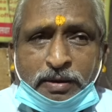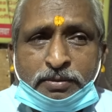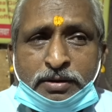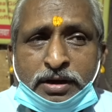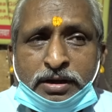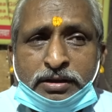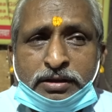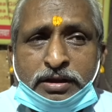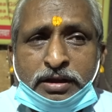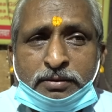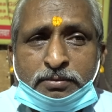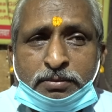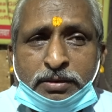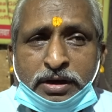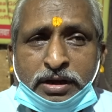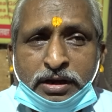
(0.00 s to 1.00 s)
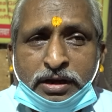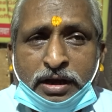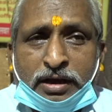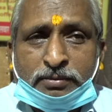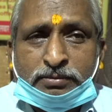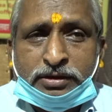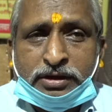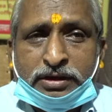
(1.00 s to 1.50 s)
काम के अंदर मेरे
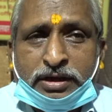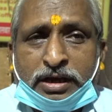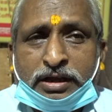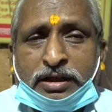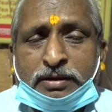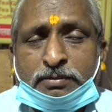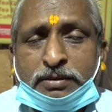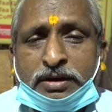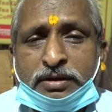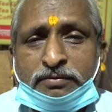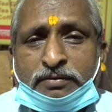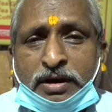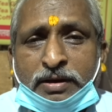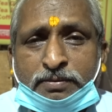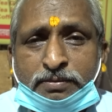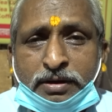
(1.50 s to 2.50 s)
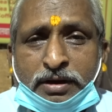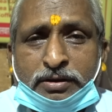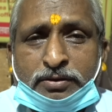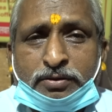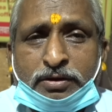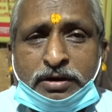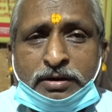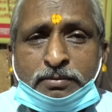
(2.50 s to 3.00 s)
काम से ज़्यादा मेरी वाइफ का
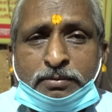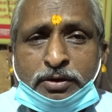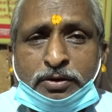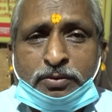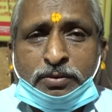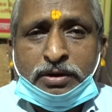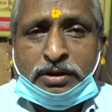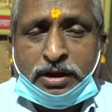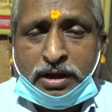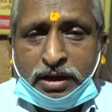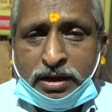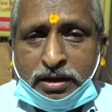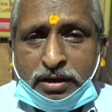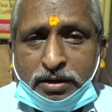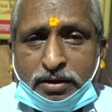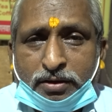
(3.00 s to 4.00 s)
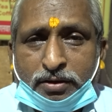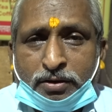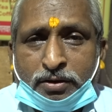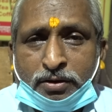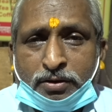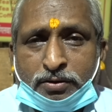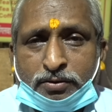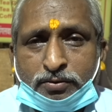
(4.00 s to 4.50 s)
जो है ना मनोबल था
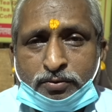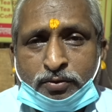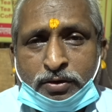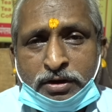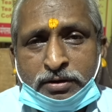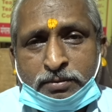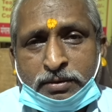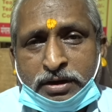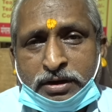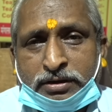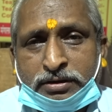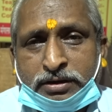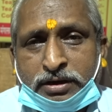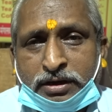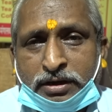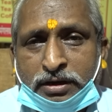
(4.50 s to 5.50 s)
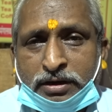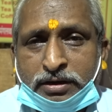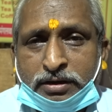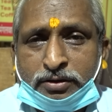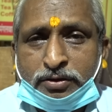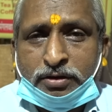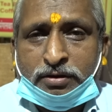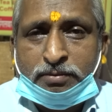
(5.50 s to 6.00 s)
और वही मेरे स्ट्रगल
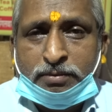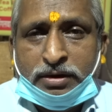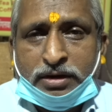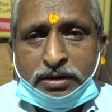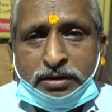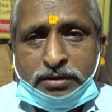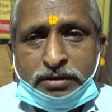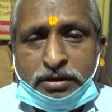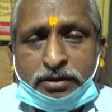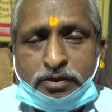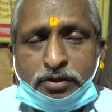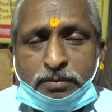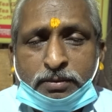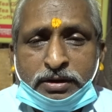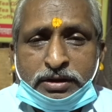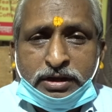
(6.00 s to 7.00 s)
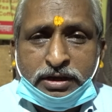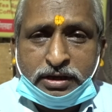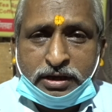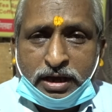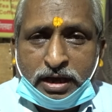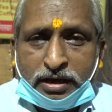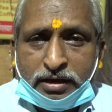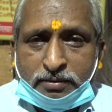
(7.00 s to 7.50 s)
की जो है मेन जिसको मैं देख
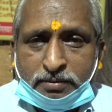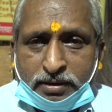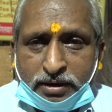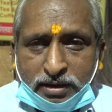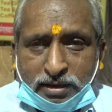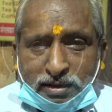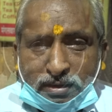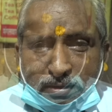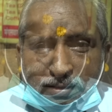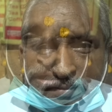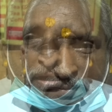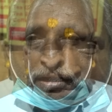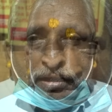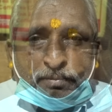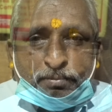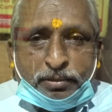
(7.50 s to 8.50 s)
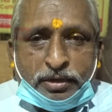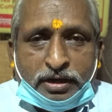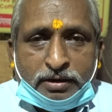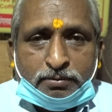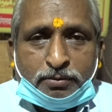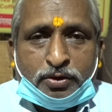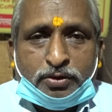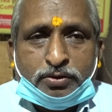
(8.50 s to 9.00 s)
के आगे बढ़ा हमारा
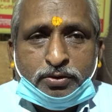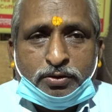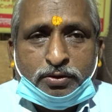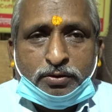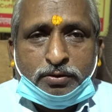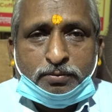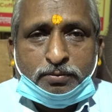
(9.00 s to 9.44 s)
मेन मोटो